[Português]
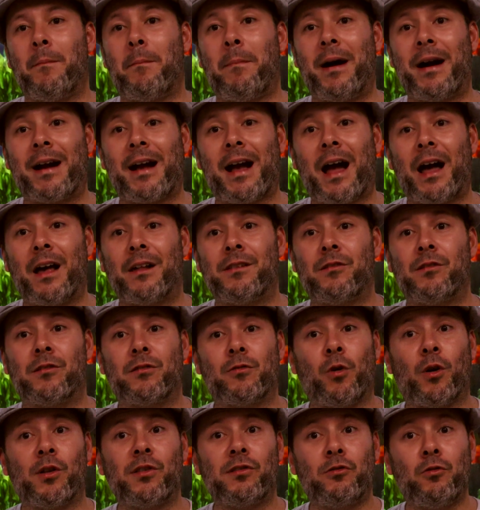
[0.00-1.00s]
Pangaços,
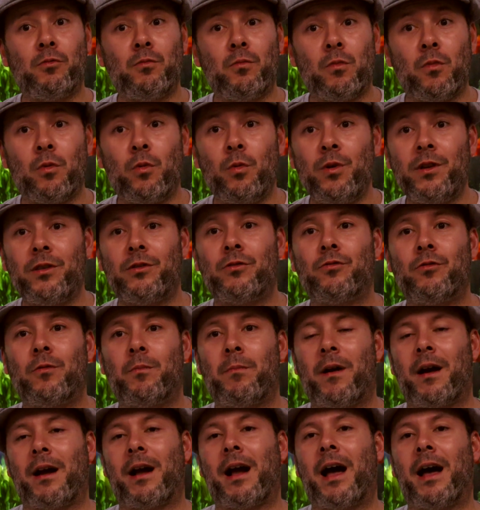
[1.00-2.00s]
gosto muito do
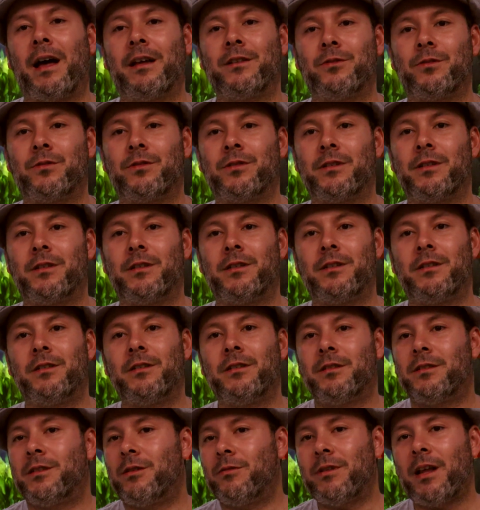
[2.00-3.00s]
Pangaços.
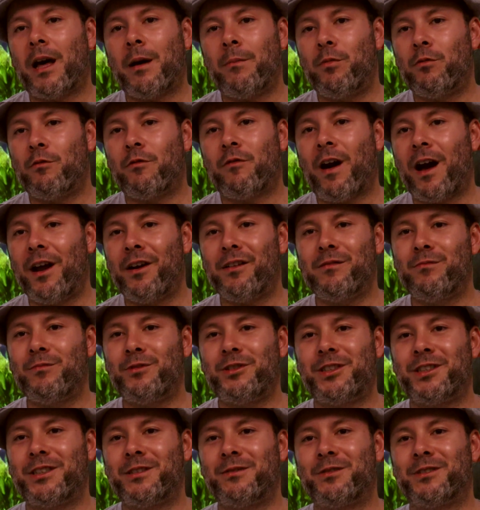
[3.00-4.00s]
Não dá por vários
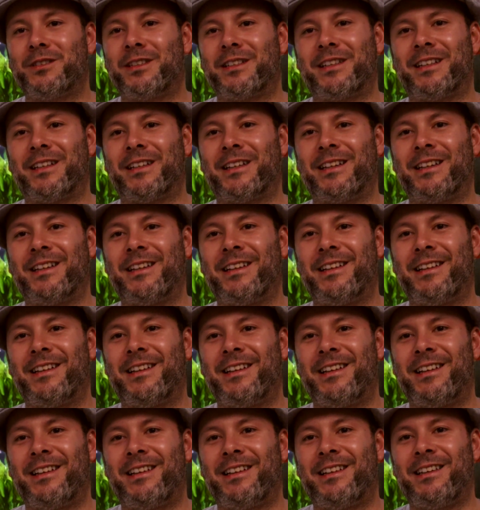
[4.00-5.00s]
motivos aqui.
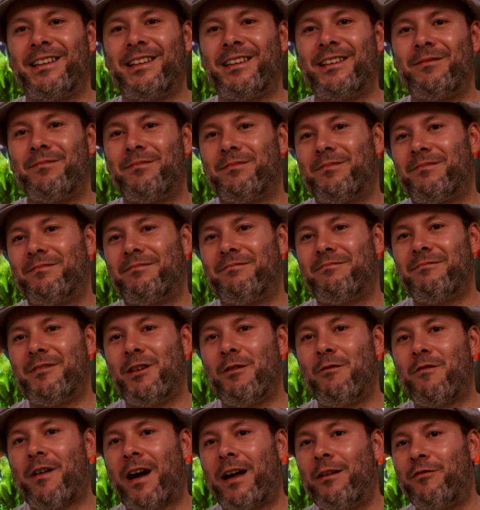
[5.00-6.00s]
E
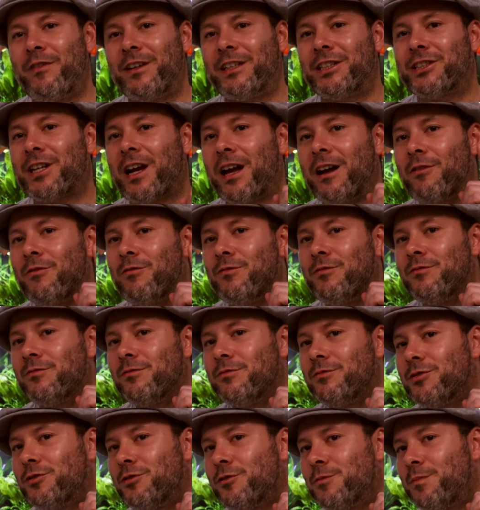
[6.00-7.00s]
não vai fechar
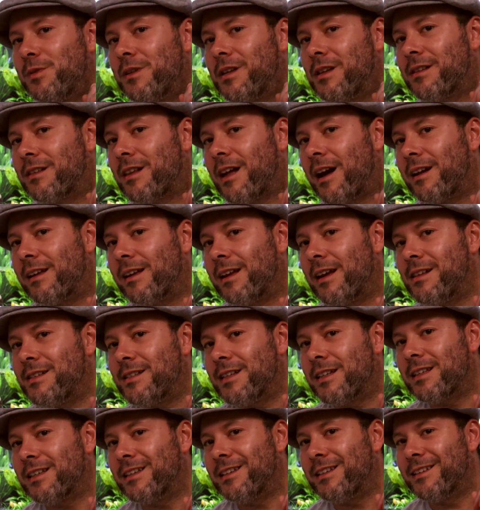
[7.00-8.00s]
com o Superstar, que é
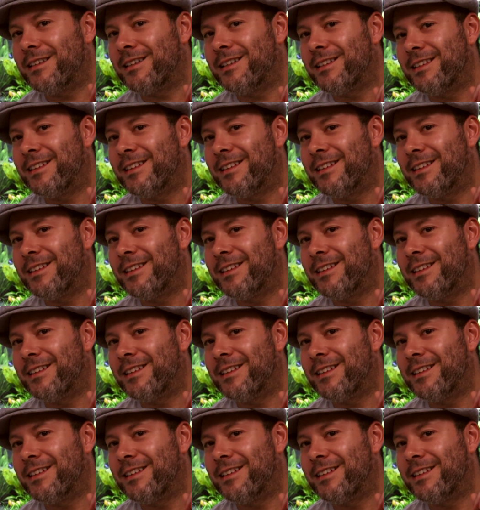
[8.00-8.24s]
esse aqui,